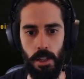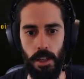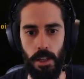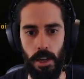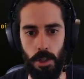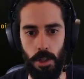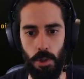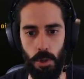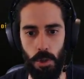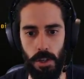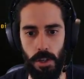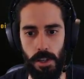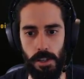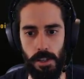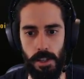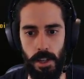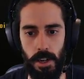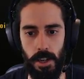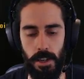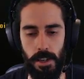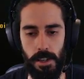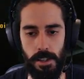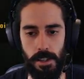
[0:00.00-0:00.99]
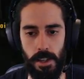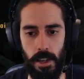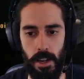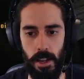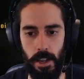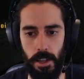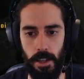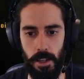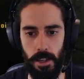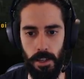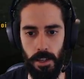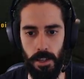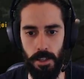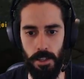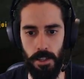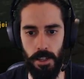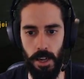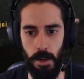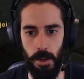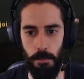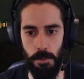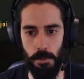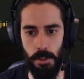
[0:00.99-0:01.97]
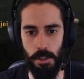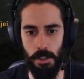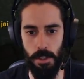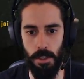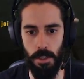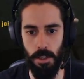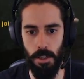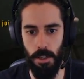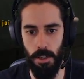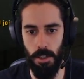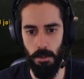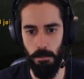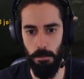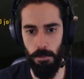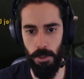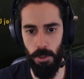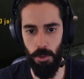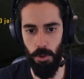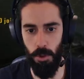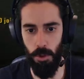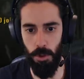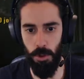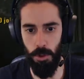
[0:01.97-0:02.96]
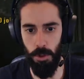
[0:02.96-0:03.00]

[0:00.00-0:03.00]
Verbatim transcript: Daha çok gizlene gizlene gideceğimiz bir oyun